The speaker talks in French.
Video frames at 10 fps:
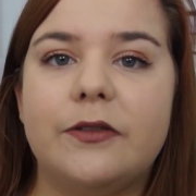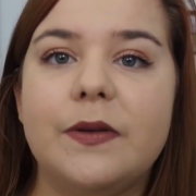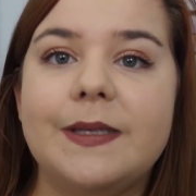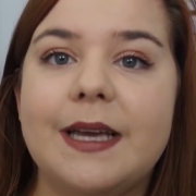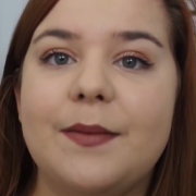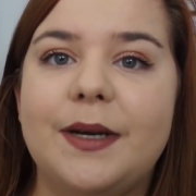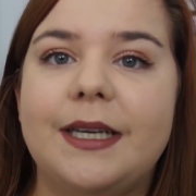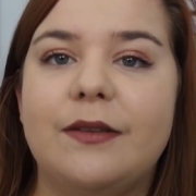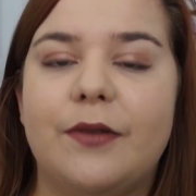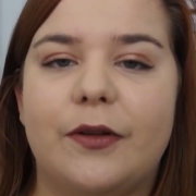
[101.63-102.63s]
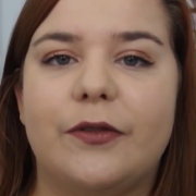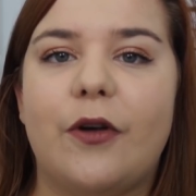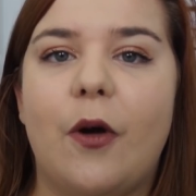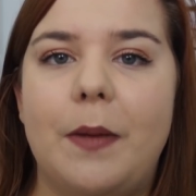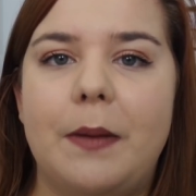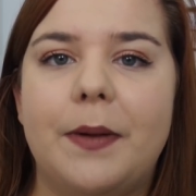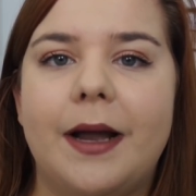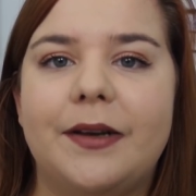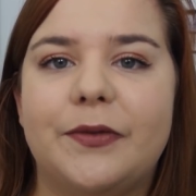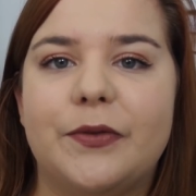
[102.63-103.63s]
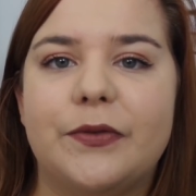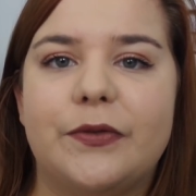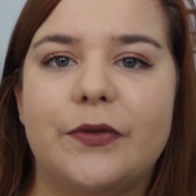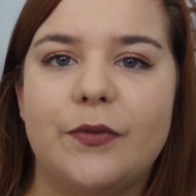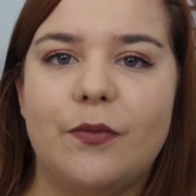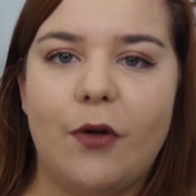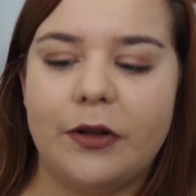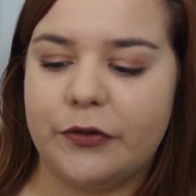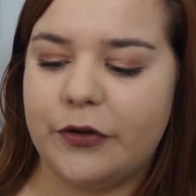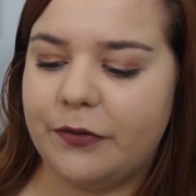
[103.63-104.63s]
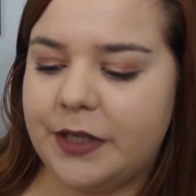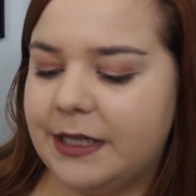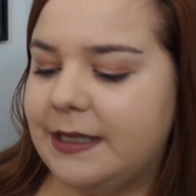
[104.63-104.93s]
Deuxième livre dans ma palle de ce mois de janvier,